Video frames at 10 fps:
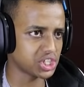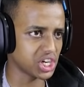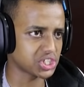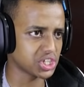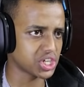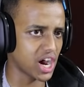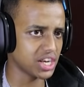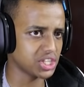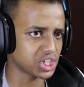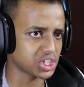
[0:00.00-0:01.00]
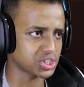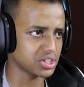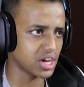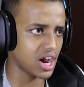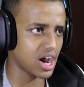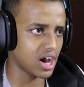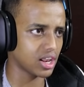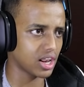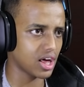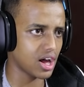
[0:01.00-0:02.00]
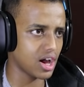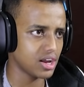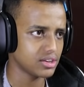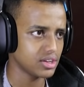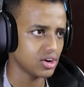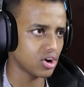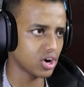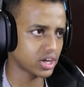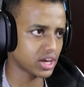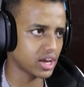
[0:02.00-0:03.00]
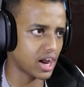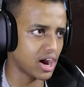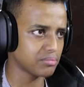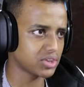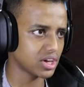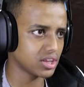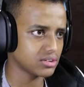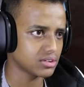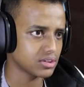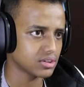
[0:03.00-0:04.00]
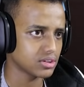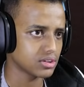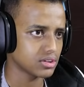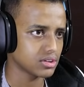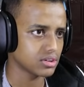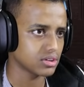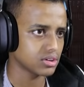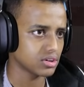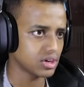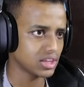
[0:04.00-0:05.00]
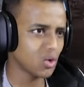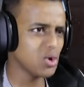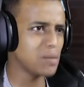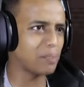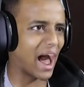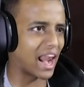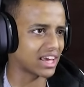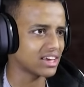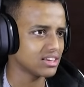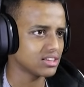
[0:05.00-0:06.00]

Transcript: جيسون جاني جيسون يا الله اوكي ام ديد طولي بالك